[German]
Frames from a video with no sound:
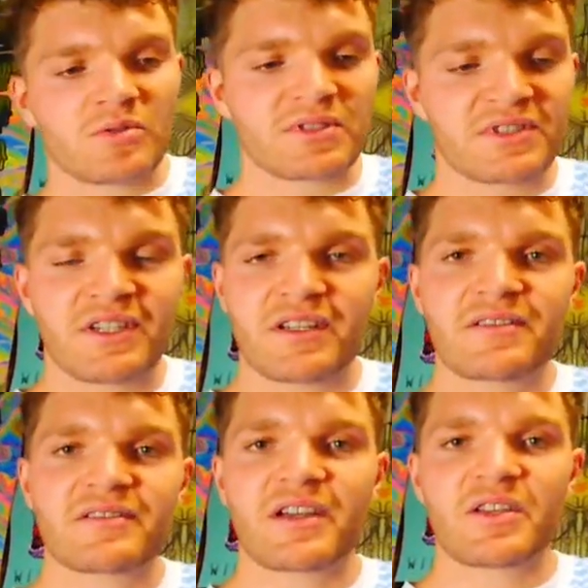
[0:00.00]
Und das
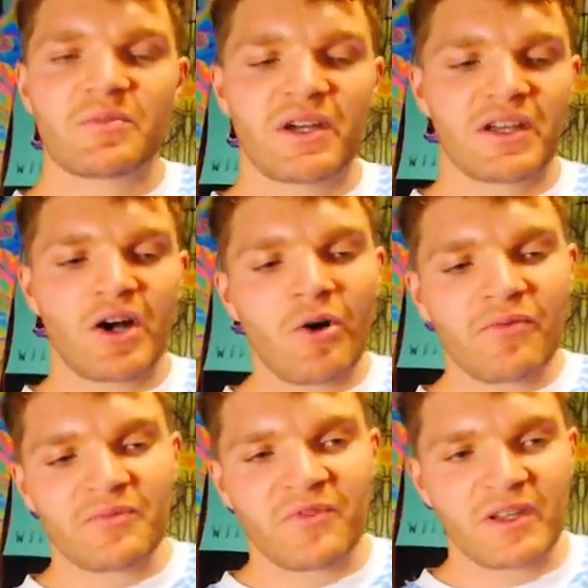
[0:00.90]
ist eigentlich meine
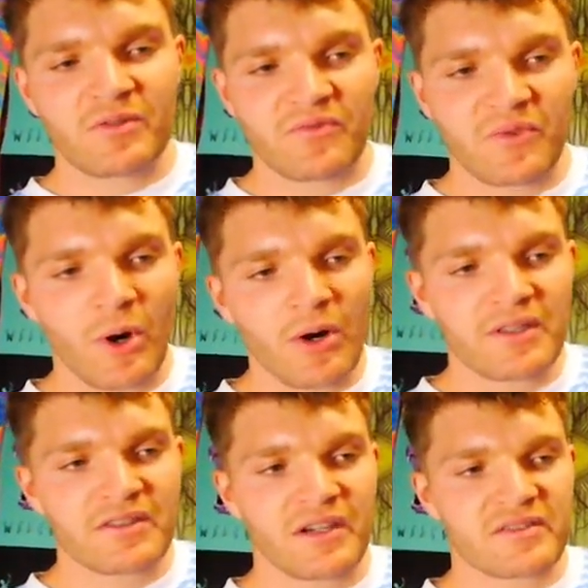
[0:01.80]
Kaufempfehlung für euch.